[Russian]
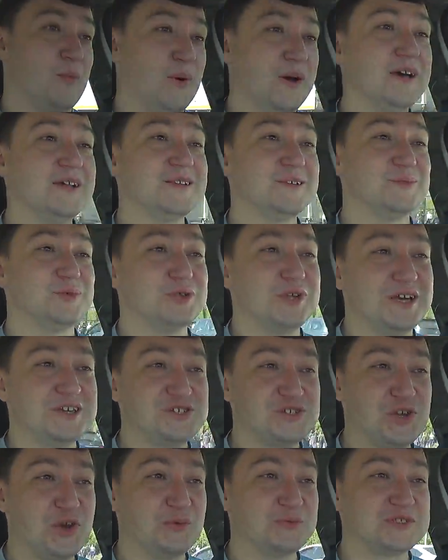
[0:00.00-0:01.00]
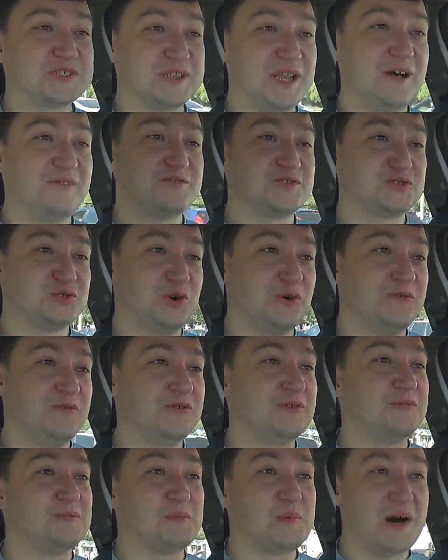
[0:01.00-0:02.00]
Поэтому начнем с ловцов
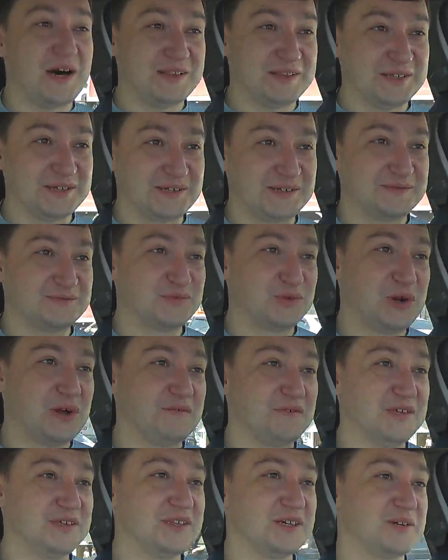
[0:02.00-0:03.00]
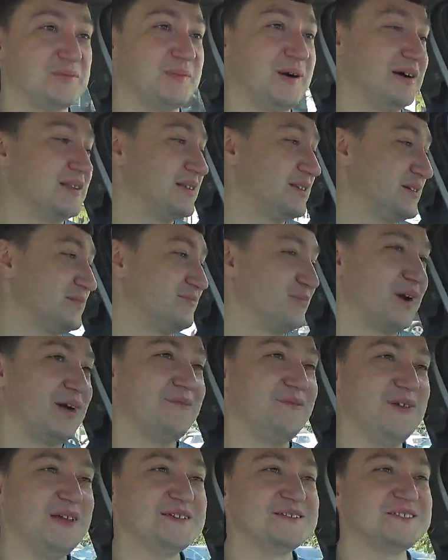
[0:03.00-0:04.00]
маток, муравьиных маток.
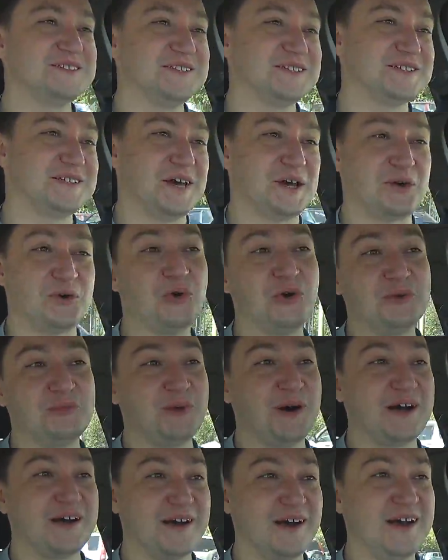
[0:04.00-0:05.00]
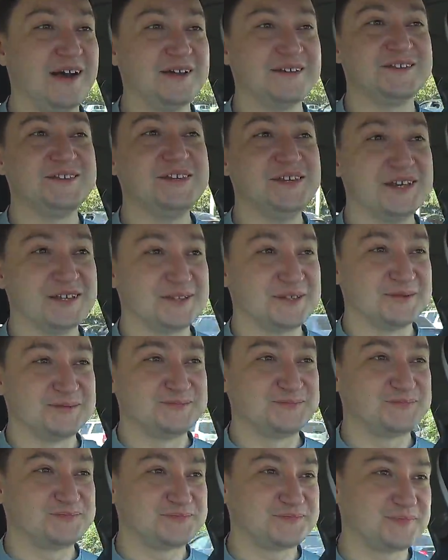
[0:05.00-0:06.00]
Профессии такой пока нет.
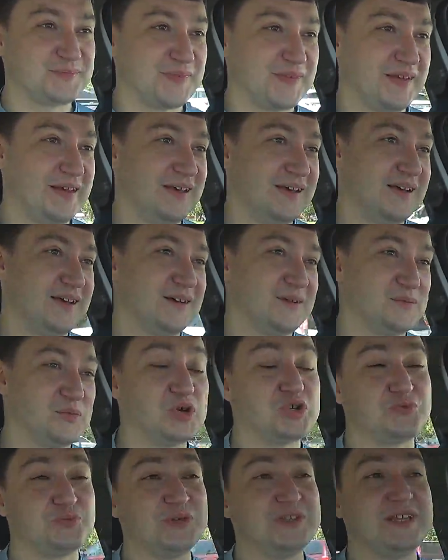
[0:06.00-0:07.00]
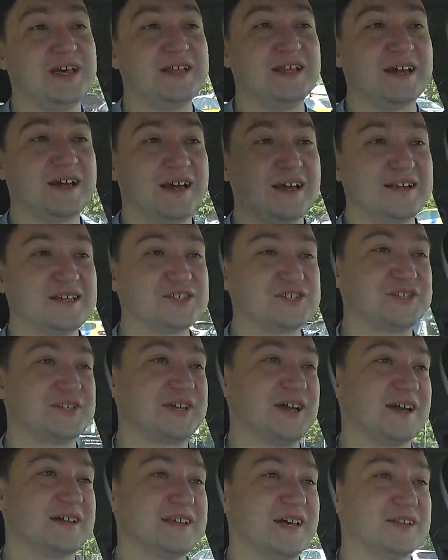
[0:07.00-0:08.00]
Может быть, она, конечно,
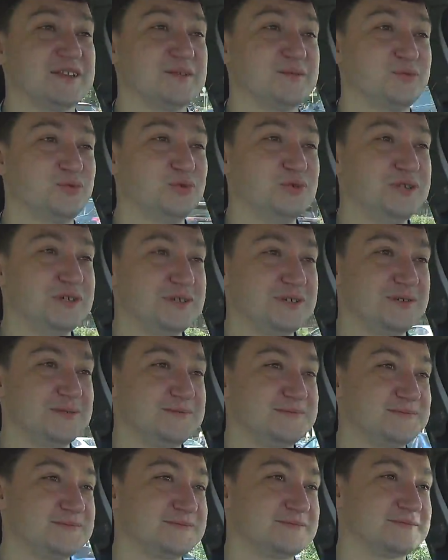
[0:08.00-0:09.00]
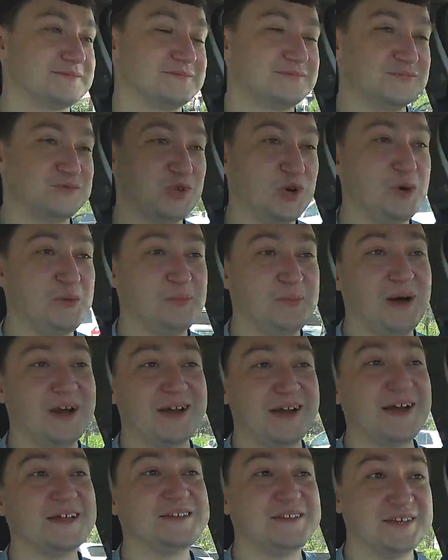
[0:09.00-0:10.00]
когда-то будет, но
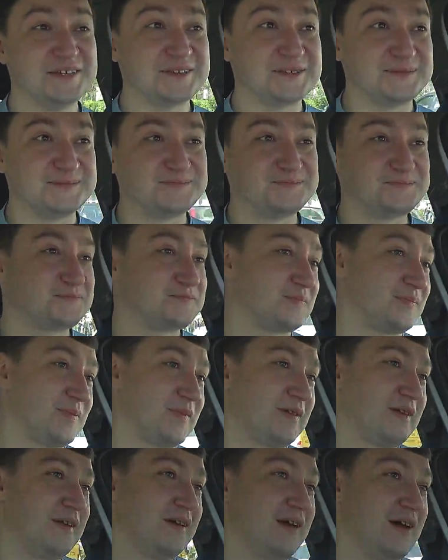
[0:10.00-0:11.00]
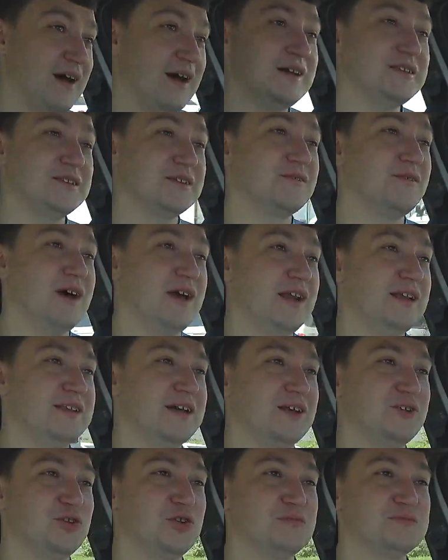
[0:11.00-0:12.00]
пока нет. А это говорит
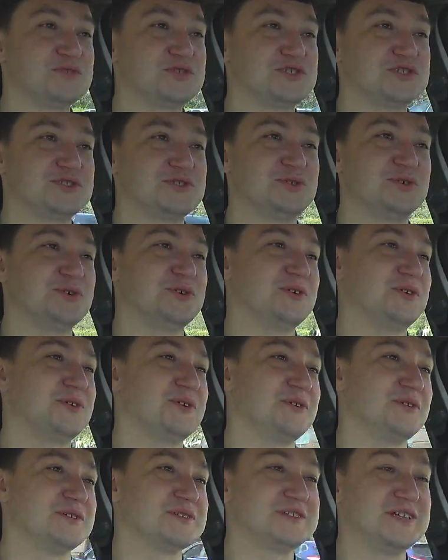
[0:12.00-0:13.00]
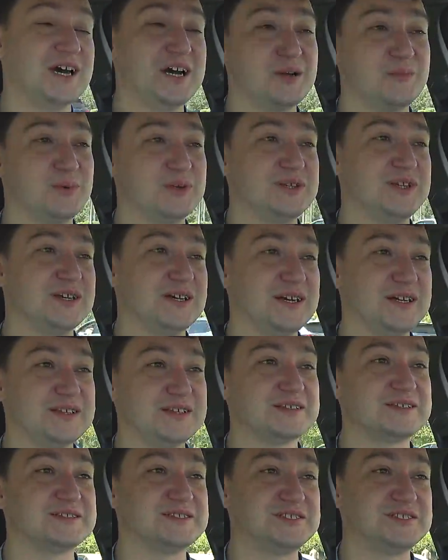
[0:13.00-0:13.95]
о том, что заработок этот